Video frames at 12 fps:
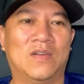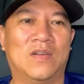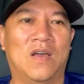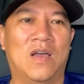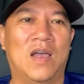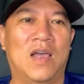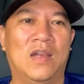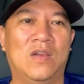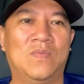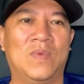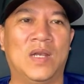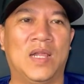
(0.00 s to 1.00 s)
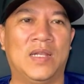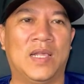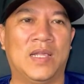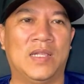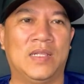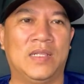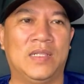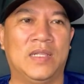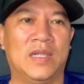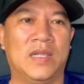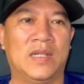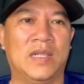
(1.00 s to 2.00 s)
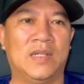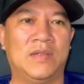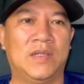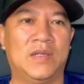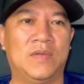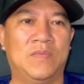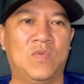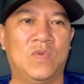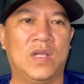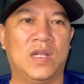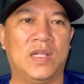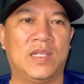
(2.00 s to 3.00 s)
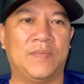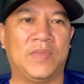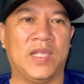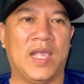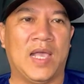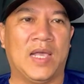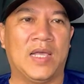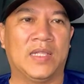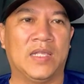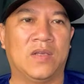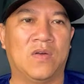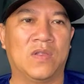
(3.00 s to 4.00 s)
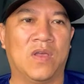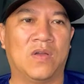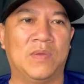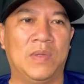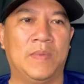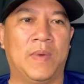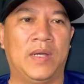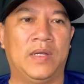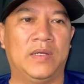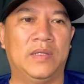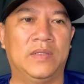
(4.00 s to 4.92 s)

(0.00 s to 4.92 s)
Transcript: có, à, lúc mà lên à, lên muốn lên thăm chị hằng thì con nhỏ nó bị bệnh